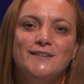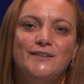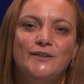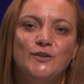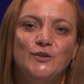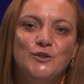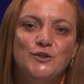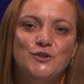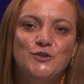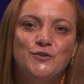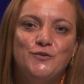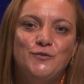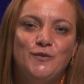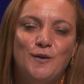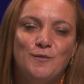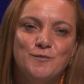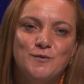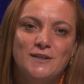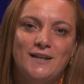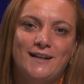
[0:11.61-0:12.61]
Hoje
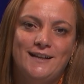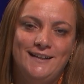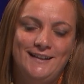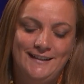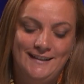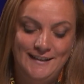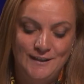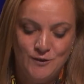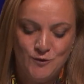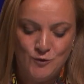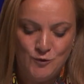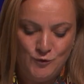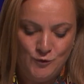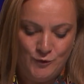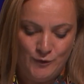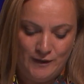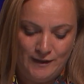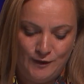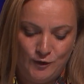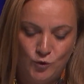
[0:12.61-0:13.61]
vamos dar
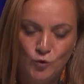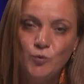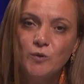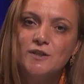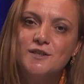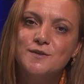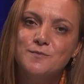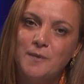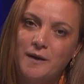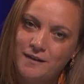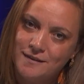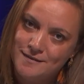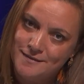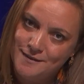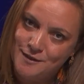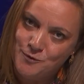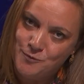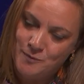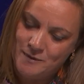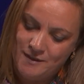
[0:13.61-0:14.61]
início a duas semanas
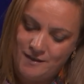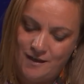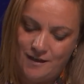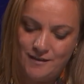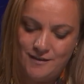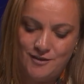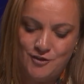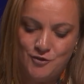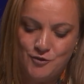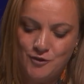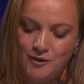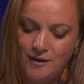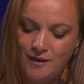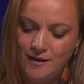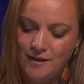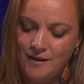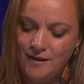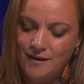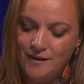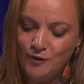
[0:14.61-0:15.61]
especiais.
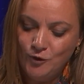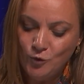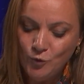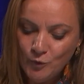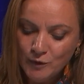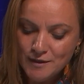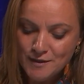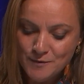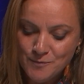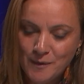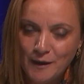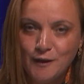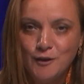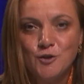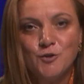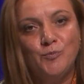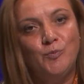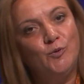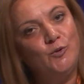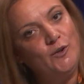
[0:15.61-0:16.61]
Duas
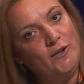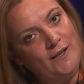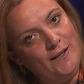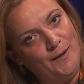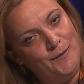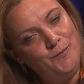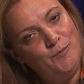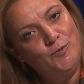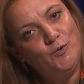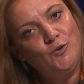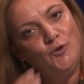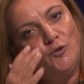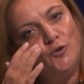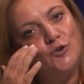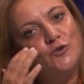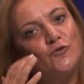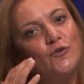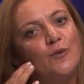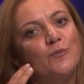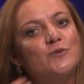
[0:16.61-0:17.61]
semanas porquê? Porque
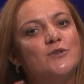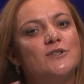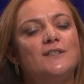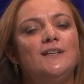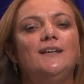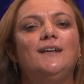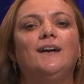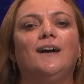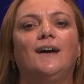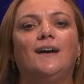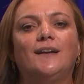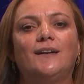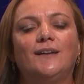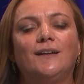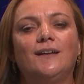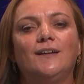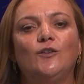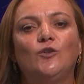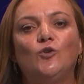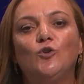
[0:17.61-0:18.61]
nós vamos dedicar
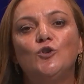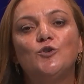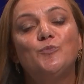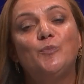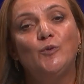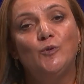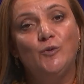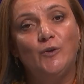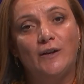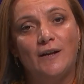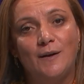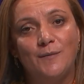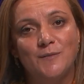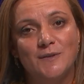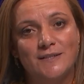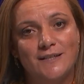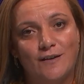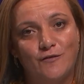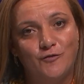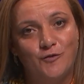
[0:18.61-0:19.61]
dois
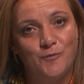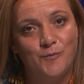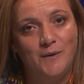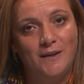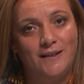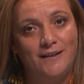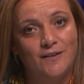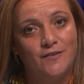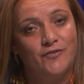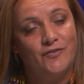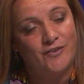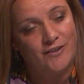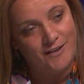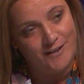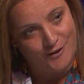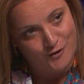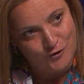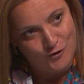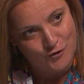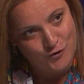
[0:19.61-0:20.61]
programas à família
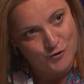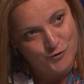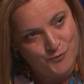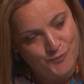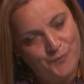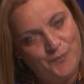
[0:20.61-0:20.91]
Fernandes.